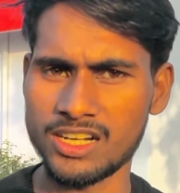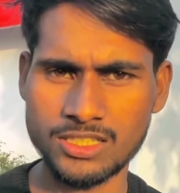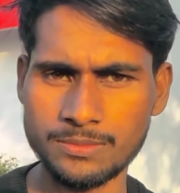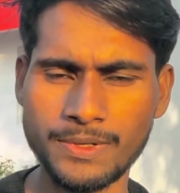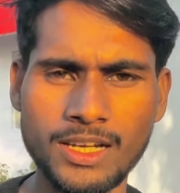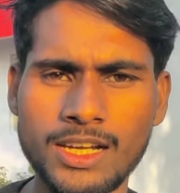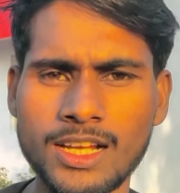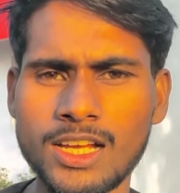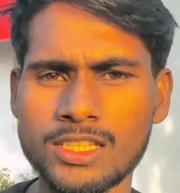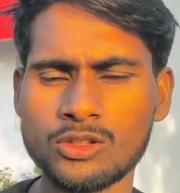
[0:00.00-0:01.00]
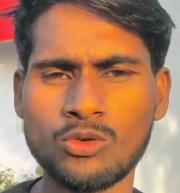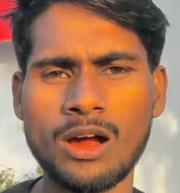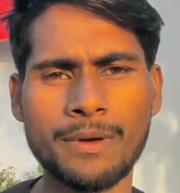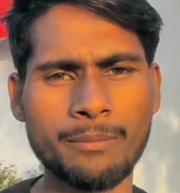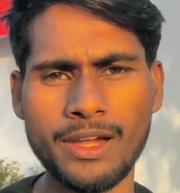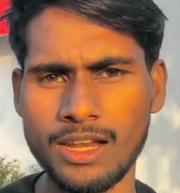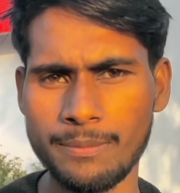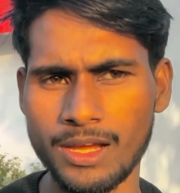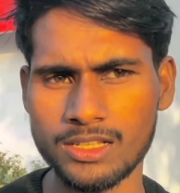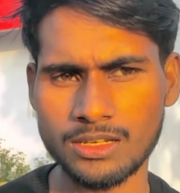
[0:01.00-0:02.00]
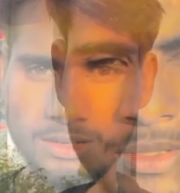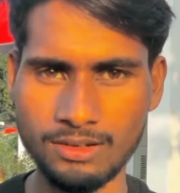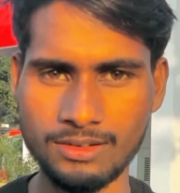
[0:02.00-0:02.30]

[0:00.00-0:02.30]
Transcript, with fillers: एडसेंस पिन लेने गया था तो वहाँ पर मिल नहीं पाया